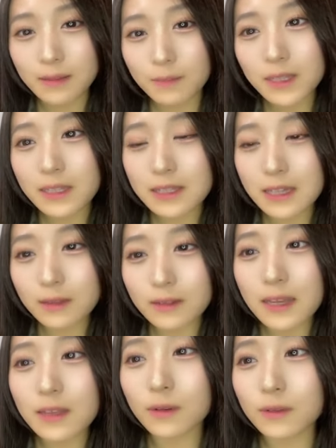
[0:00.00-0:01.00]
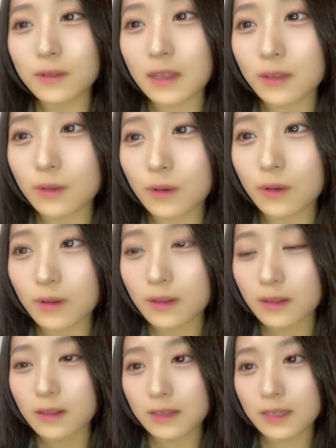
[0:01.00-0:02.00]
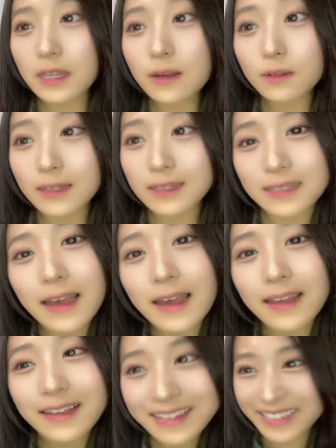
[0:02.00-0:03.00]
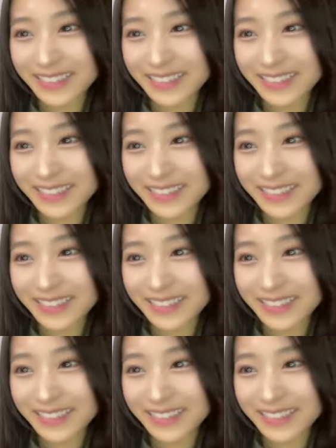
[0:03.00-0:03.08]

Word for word: まだチケットないよって人来てください